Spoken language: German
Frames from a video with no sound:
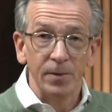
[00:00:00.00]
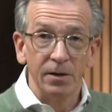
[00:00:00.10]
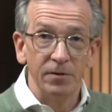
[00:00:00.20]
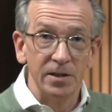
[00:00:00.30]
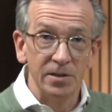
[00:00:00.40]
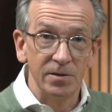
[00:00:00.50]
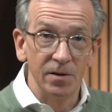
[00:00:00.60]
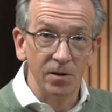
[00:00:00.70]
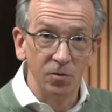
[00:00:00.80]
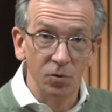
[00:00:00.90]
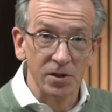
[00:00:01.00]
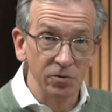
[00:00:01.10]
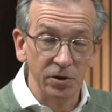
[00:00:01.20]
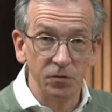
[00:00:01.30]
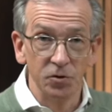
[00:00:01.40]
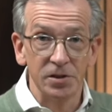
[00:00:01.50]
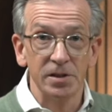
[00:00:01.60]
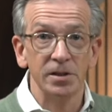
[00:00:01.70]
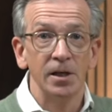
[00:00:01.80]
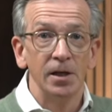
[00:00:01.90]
wenn du das noch nicht wusstest,